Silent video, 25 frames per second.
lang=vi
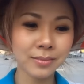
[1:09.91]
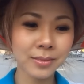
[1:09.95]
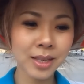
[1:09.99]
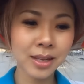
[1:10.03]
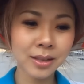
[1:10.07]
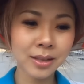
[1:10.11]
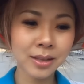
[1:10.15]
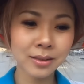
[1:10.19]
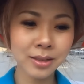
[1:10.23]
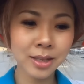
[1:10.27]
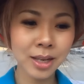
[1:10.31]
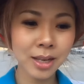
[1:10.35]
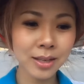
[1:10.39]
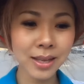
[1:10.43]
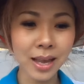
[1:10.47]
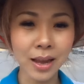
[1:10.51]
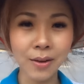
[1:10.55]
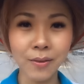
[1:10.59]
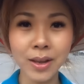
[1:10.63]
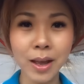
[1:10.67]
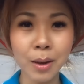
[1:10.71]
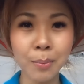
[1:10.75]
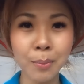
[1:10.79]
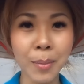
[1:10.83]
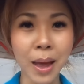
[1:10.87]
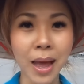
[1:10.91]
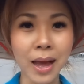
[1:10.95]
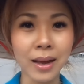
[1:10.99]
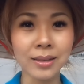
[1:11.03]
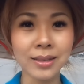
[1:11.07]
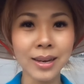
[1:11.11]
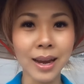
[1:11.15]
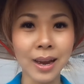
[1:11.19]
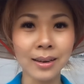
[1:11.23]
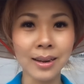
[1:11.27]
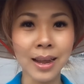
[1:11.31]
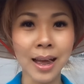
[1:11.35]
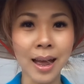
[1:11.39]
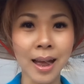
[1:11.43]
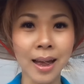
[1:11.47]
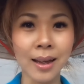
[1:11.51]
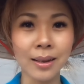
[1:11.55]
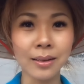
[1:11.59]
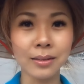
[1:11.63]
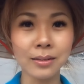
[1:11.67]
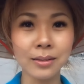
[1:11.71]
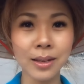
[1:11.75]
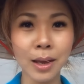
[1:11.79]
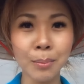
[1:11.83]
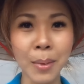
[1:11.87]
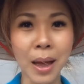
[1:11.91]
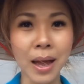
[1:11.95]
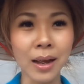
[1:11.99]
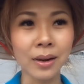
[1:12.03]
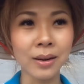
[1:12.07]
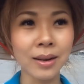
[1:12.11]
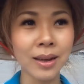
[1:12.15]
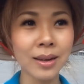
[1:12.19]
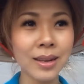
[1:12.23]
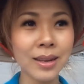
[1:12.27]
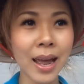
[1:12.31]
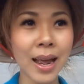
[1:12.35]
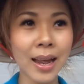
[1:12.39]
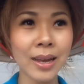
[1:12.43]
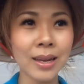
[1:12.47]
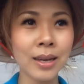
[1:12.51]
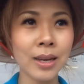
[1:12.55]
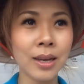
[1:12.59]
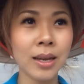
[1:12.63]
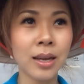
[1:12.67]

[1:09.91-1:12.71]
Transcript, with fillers: xin chia sẻ với các bạn rằng là các bạn đến đây